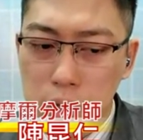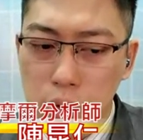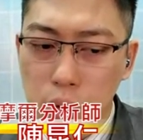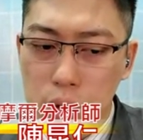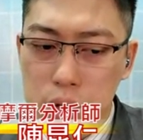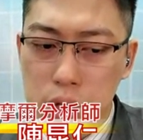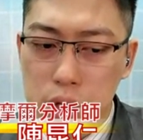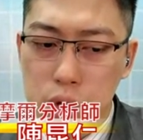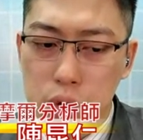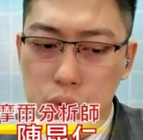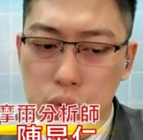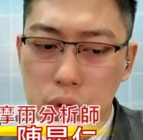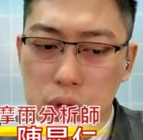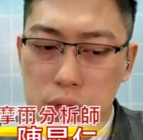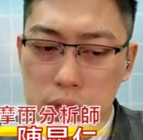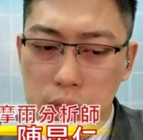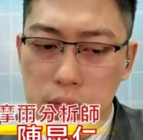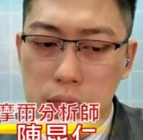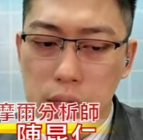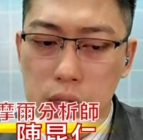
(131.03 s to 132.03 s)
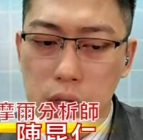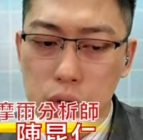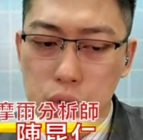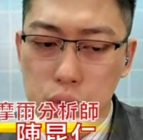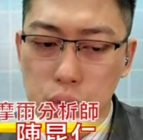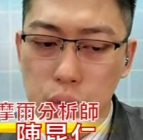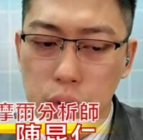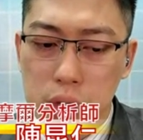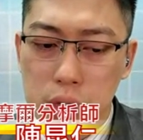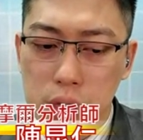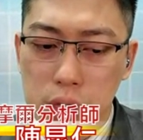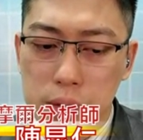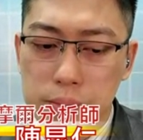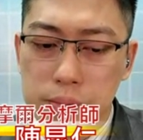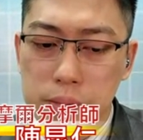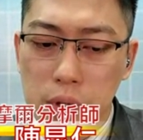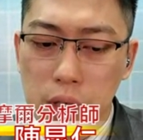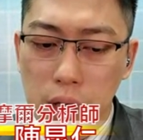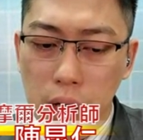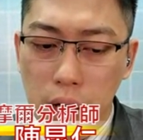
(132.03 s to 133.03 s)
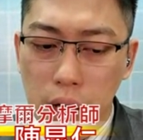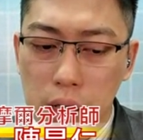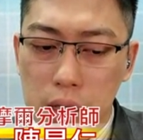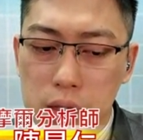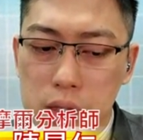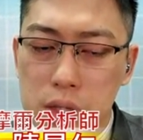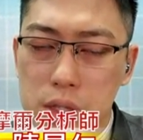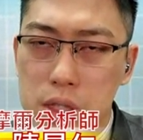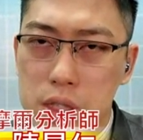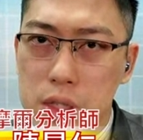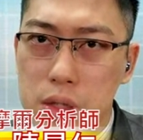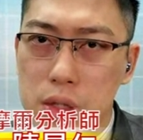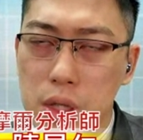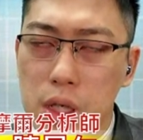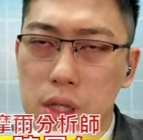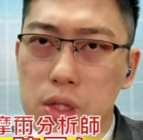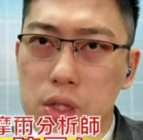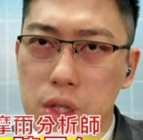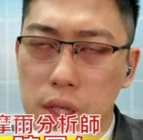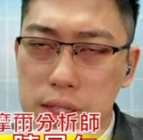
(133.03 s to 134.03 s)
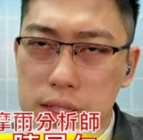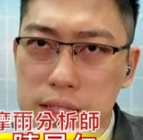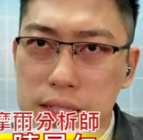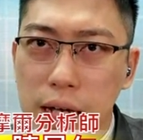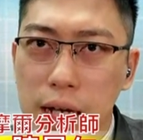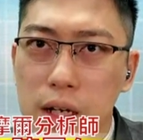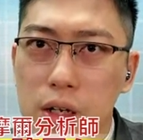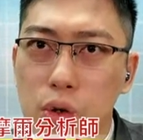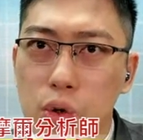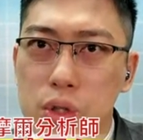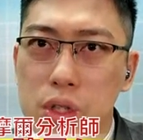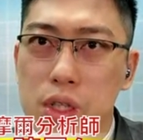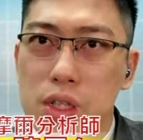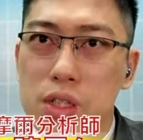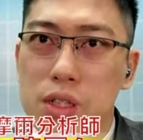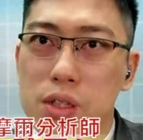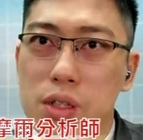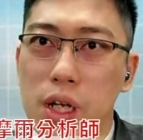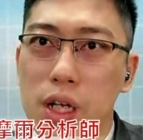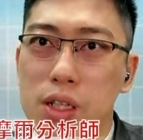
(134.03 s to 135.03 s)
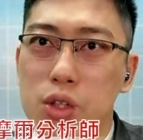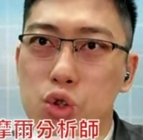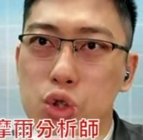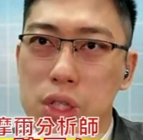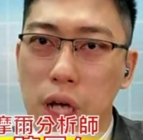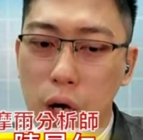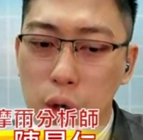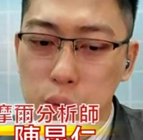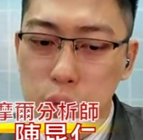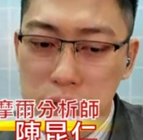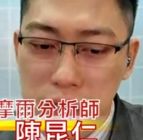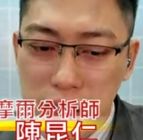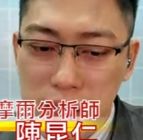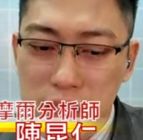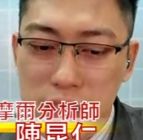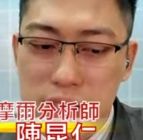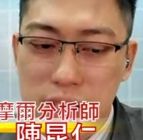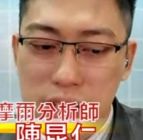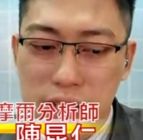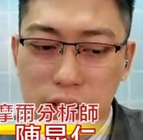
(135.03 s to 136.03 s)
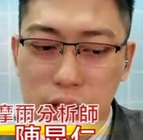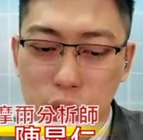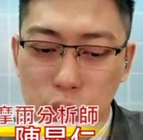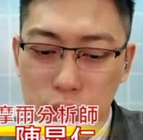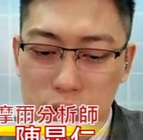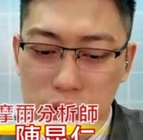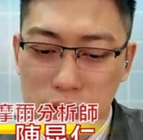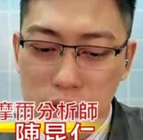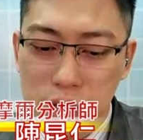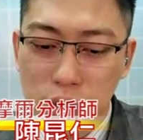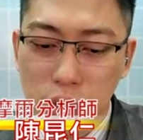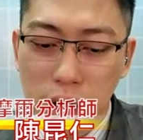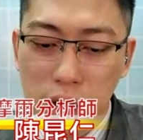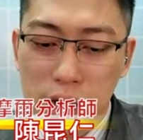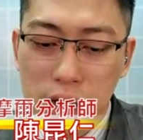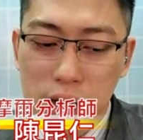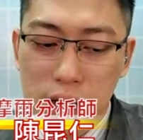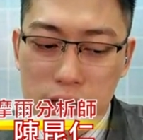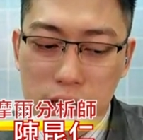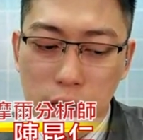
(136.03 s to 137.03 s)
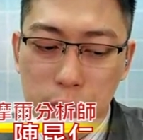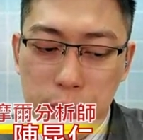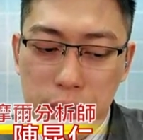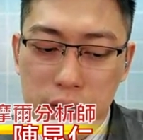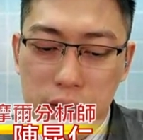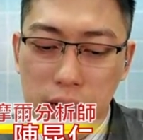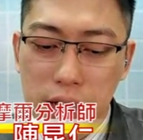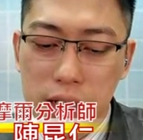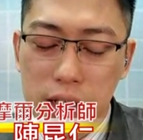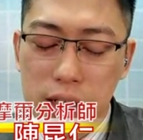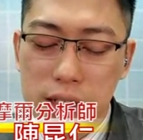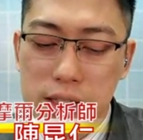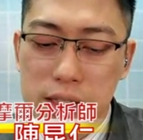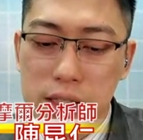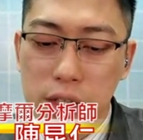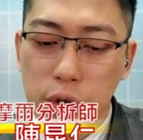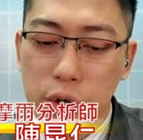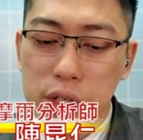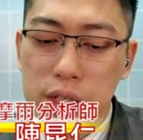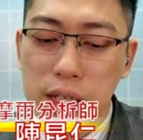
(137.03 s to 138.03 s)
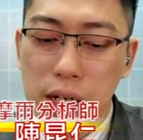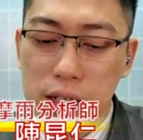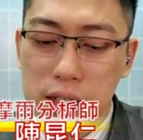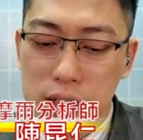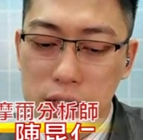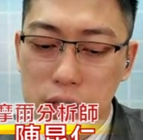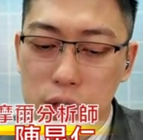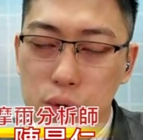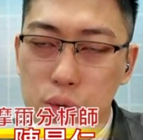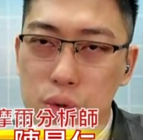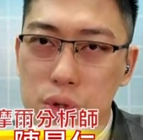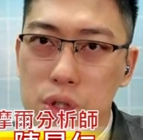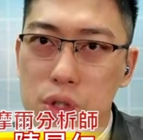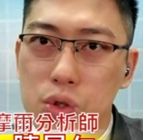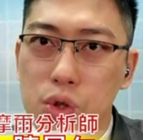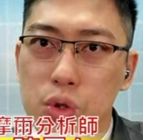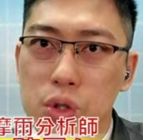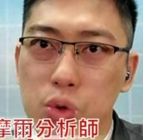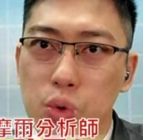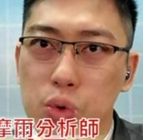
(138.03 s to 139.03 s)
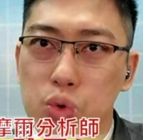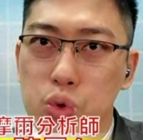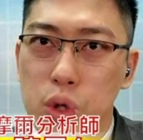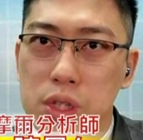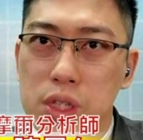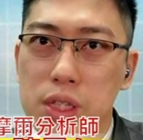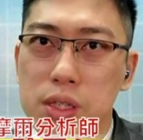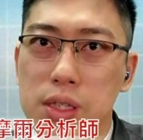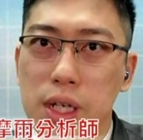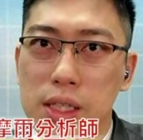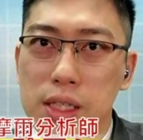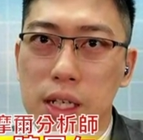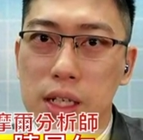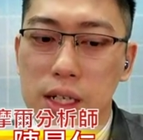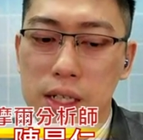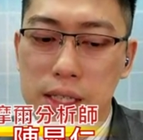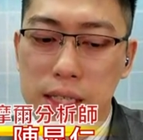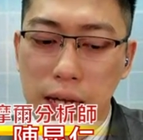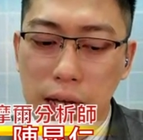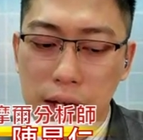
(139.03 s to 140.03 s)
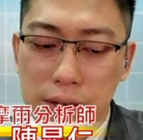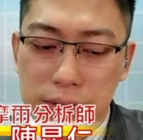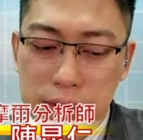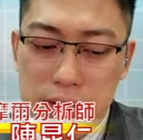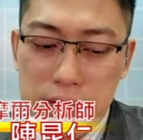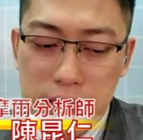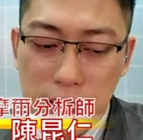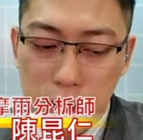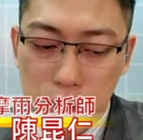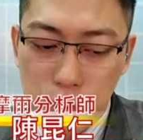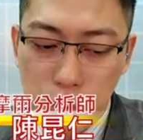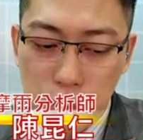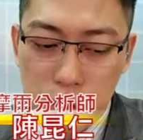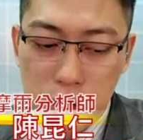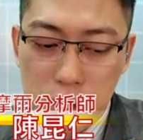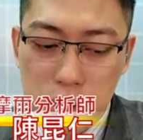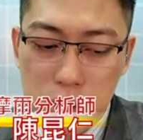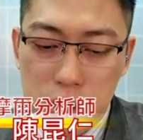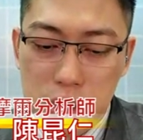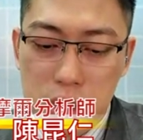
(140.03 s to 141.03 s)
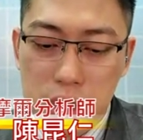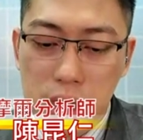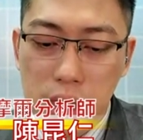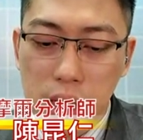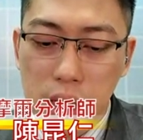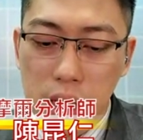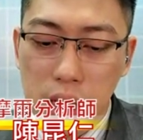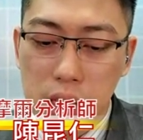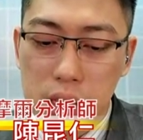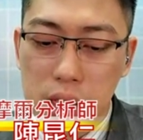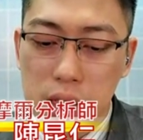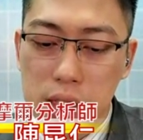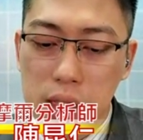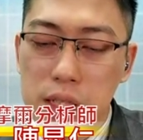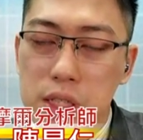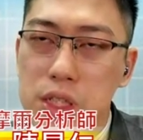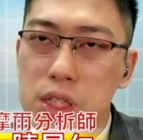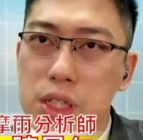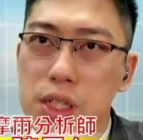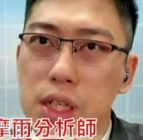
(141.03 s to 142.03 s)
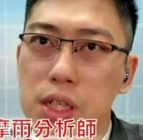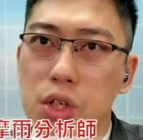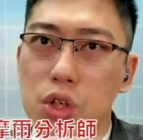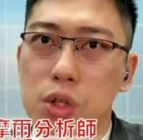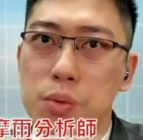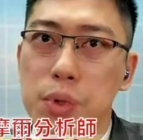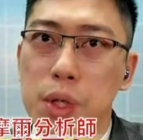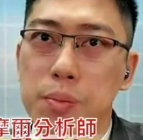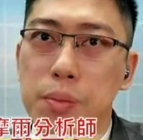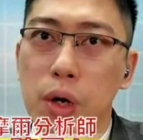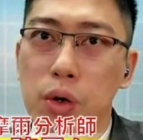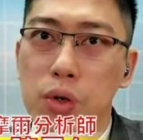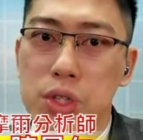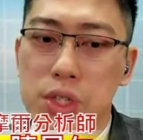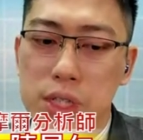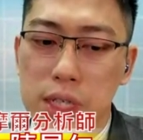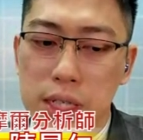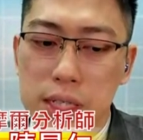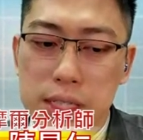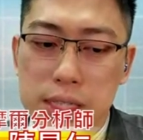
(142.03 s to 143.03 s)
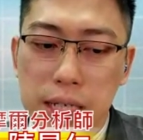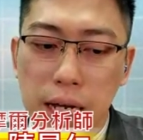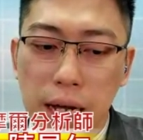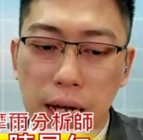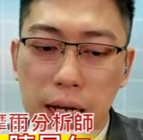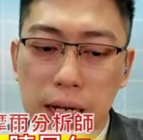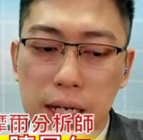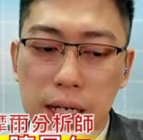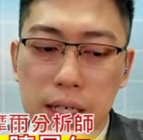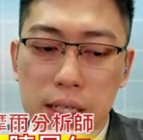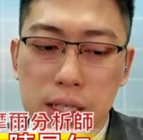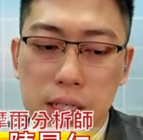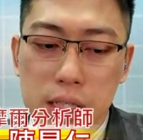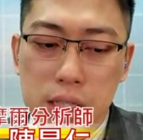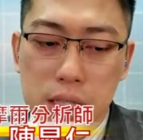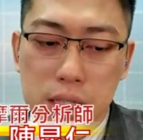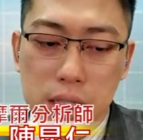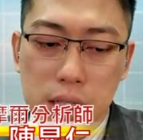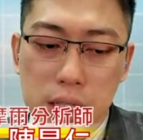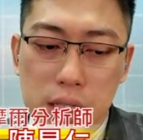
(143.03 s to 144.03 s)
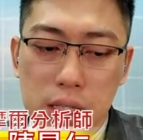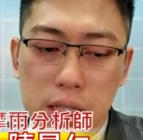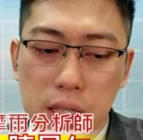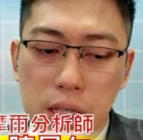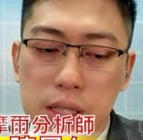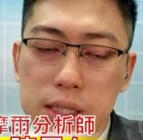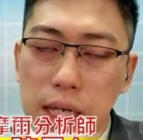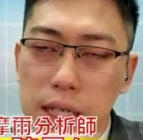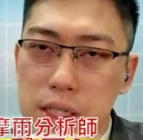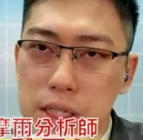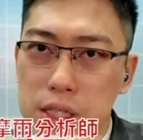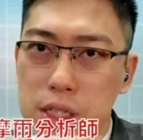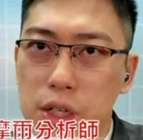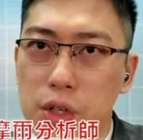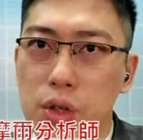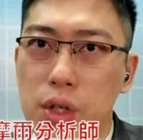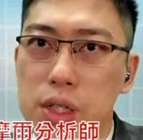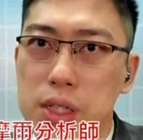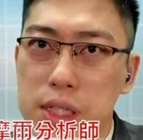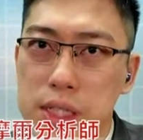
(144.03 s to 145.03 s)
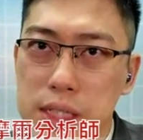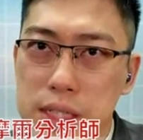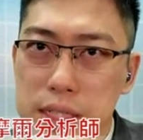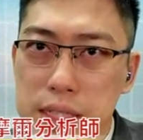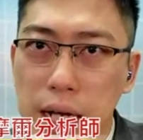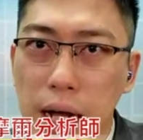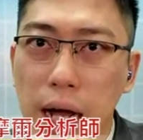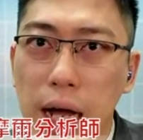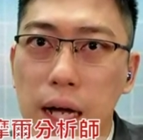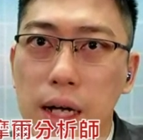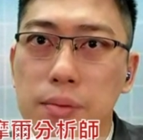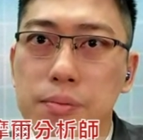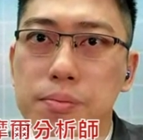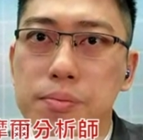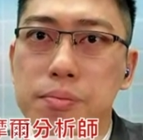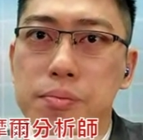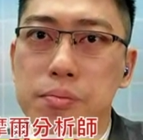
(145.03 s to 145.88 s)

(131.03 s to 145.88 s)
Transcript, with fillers: 或者是说真的有所谓的呃成成长或者呃超跌的这样一个过程的话，那我们也可以留意一档个股。是我我最近常常跟大家分享过的是那个第七页投影片，帮我切一下那个二三七六的技嘉。